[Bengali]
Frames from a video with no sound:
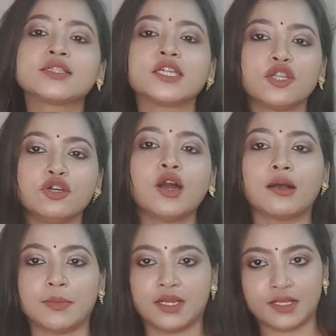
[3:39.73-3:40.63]
ছিল
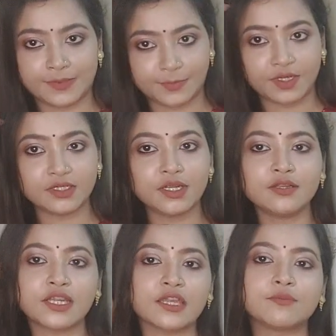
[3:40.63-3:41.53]
আমার হাজব্যান্ডের
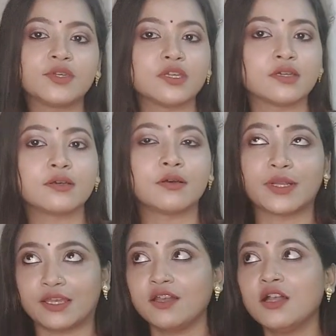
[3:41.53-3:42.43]
সেই বিয়ে
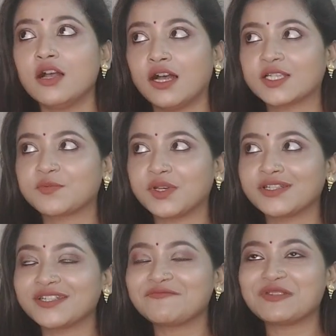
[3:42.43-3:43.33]
মানে
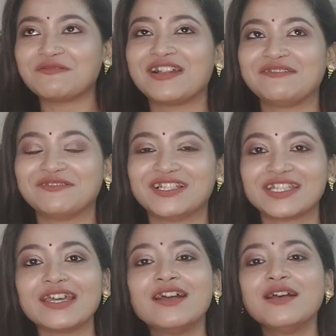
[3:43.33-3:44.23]
হাজব্যান্ডের বিয়ে বাড়ি
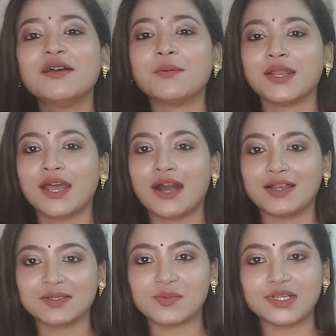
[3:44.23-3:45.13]
বলছি মানে
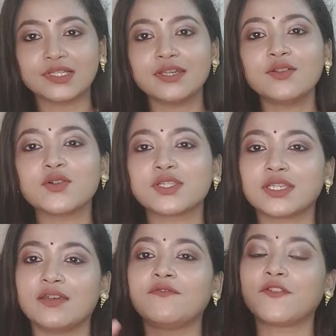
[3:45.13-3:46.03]
হাজব্যান্ডের
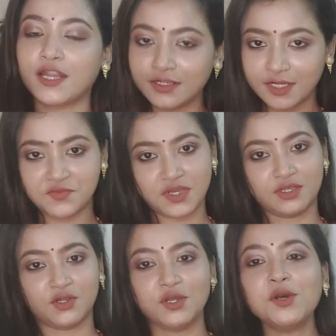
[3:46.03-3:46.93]
হচ্ছে ফ্রেন্ডের
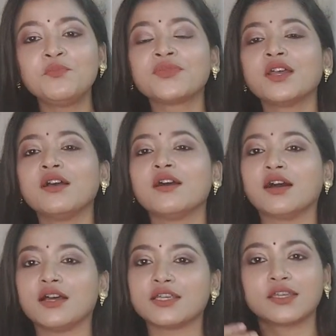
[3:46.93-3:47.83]
বিয়ে ছিল
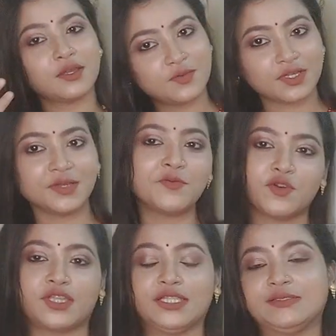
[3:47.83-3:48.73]
সেই বিয়েতে
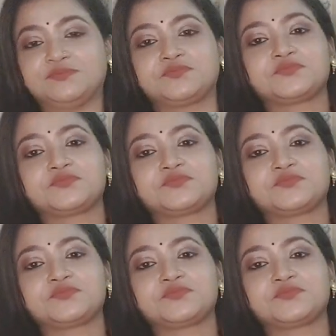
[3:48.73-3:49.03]
পড়েছিলাম